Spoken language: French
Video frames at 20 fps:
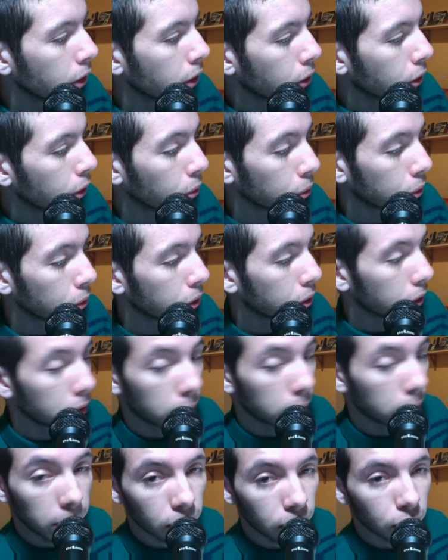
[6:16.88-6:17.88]
donc
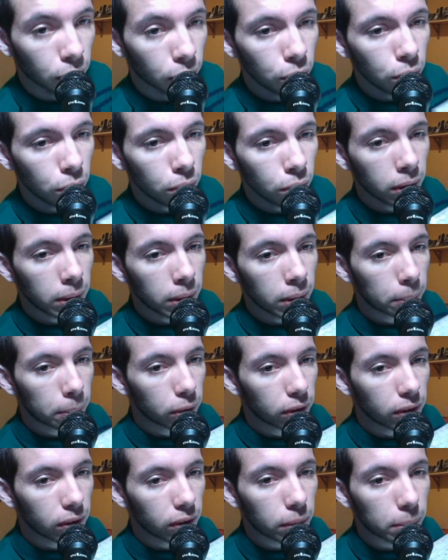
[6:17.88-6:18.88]
bien entendu hein, un
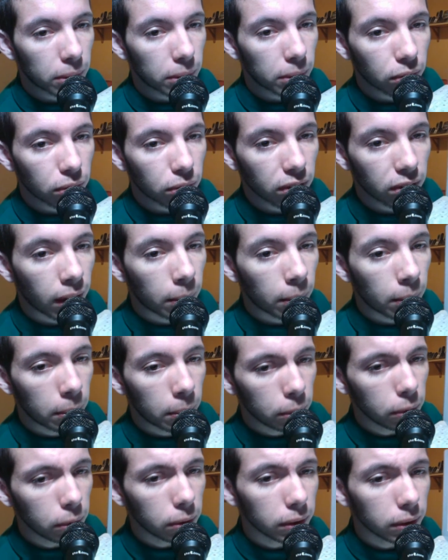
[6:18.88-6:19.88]
peu de temps parce que ça rame un
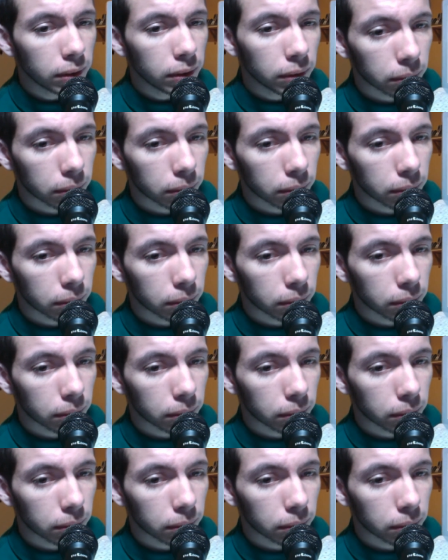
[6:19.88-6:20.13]
peu hein.